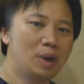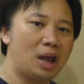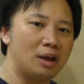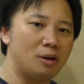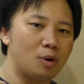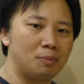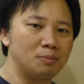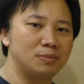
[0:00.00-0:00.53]
ว่าไอ
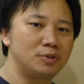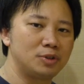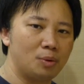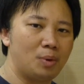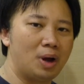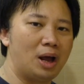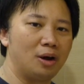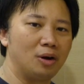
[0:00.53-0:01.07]
ความส
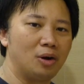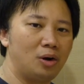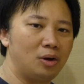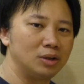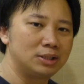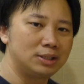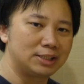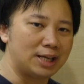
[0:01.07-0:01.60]
ว่างของ
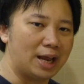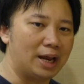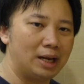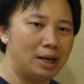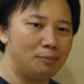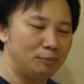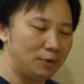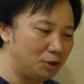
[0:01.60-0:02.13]
แสง
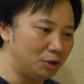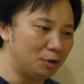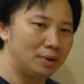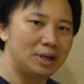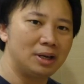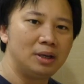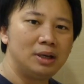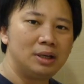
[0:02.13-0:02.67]
แอมเบียหรือ
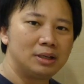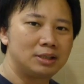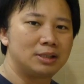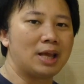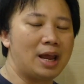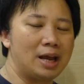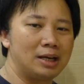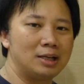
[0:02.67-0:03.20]
ว่าแส
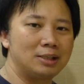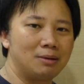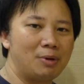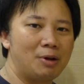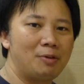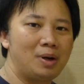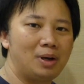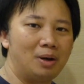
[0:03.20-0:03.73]
งในส
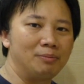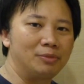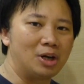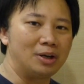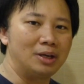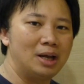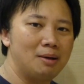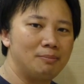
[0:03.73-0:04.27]
ภาพแวดล้อมตอ
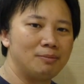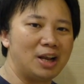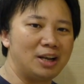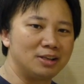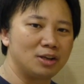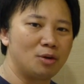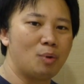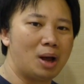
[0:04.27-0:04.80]
นนี้มัน
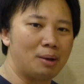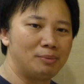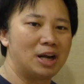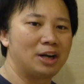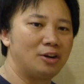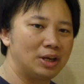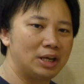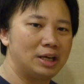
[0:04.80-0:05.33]
สว่างมา
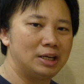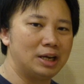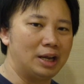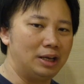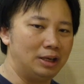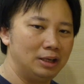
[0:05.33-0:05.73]
กน้อยแค่ไหน